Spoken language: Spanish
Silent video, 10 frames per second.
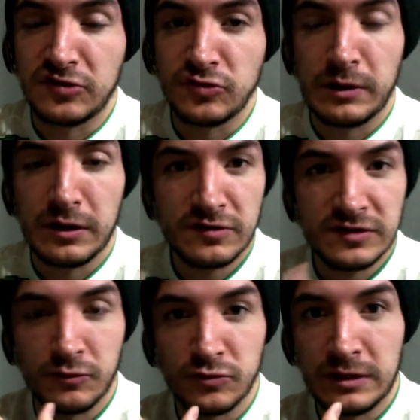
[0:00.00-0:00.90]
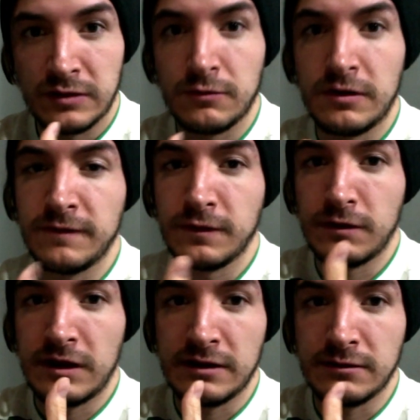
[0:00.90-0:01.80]
superior estamos viendo la
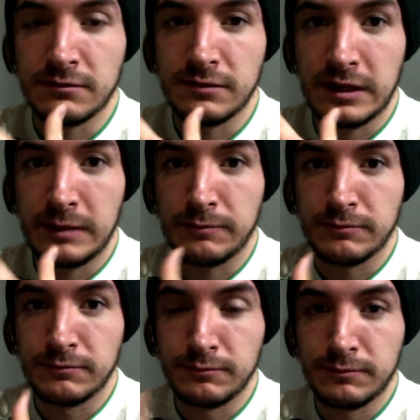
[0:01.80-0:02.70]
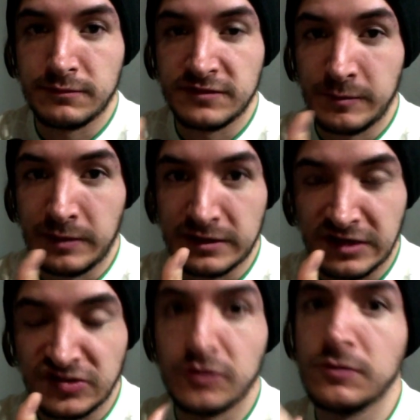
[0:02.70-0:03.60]
figura de San
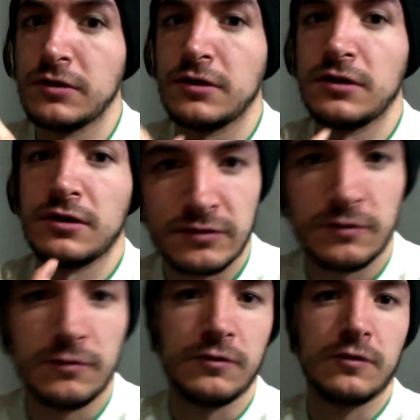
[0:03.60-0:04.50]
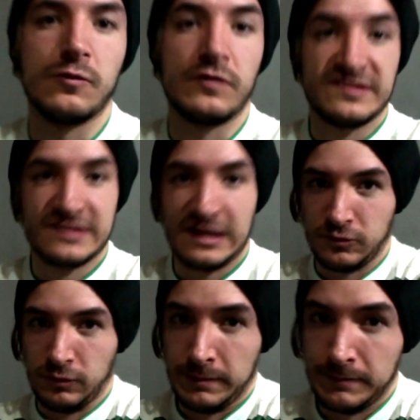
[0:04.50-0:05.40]
Patricio, todo ¿no? como una
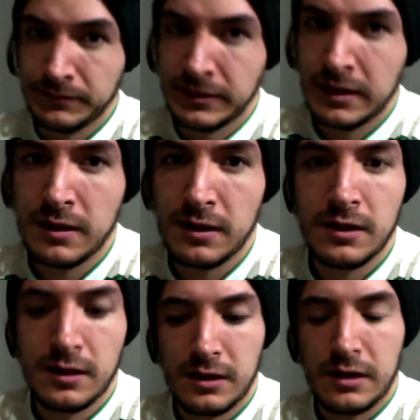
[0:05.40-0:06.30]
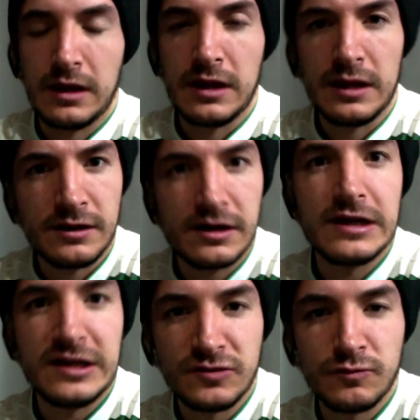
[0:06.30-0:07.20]
estatua. En
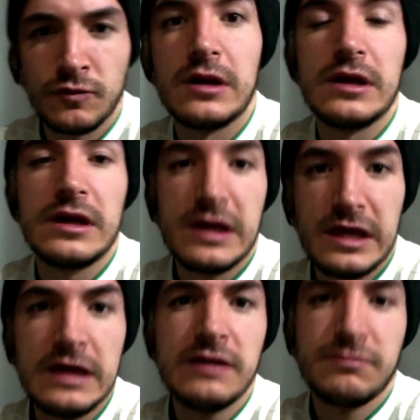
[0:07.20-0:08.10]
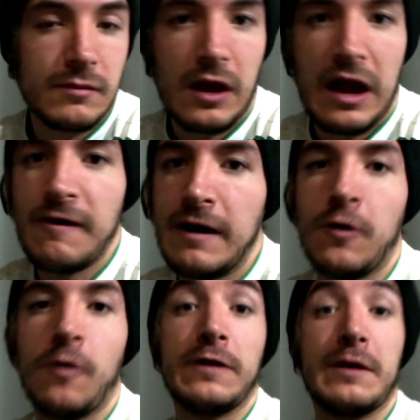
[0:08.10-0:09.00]
realismo y
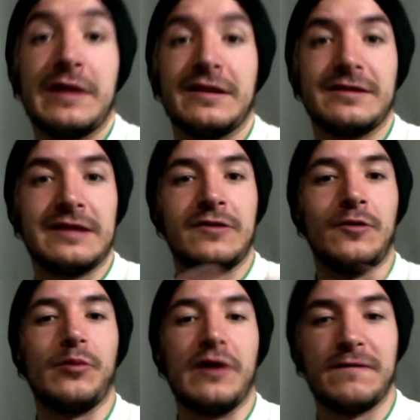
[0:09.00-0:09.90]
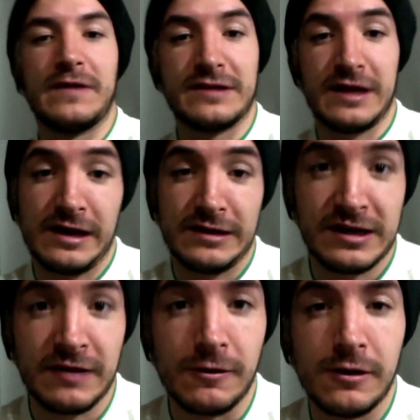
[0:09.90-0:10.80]
abajo obviamente no puede faltar el
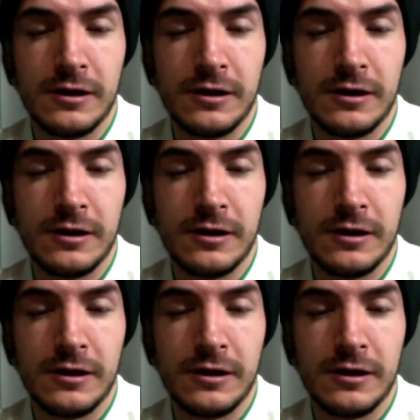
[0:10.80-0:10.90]
trébol,